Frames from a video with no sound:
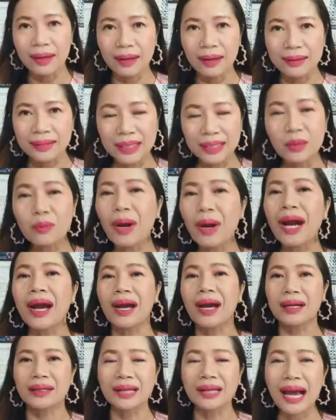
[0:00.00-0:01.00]
ที่ว่า
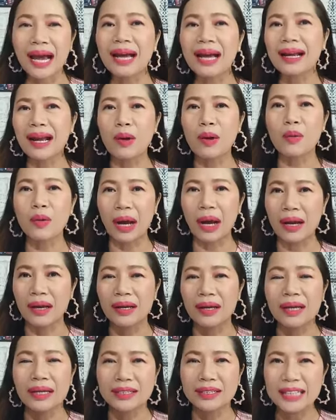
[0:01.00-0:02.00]
ถ้าเราอ่ะ
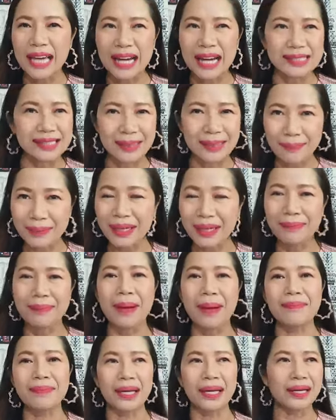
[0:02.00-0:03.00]
อยากสำเร็จแบ
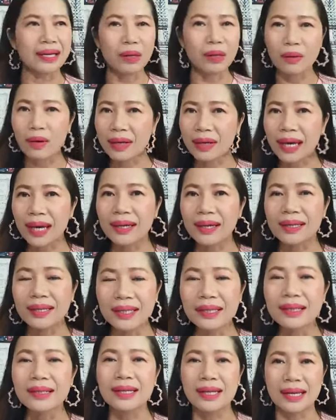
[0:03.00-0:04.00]
บไหนเราก็แค่คิด
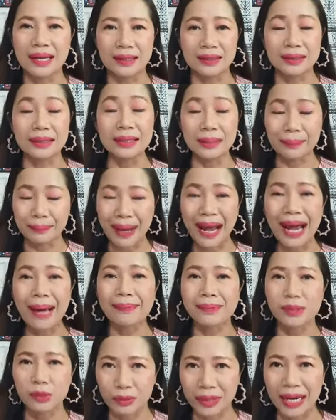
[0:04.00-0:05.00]
เห็นถึงภาพ
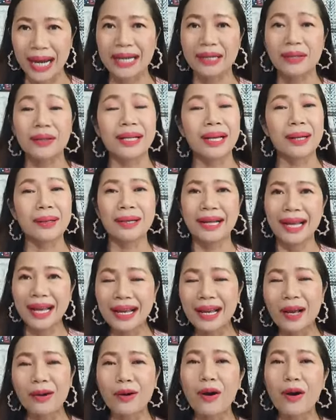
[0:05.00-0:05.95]
สุดท้ายเท่านั้นและเราก็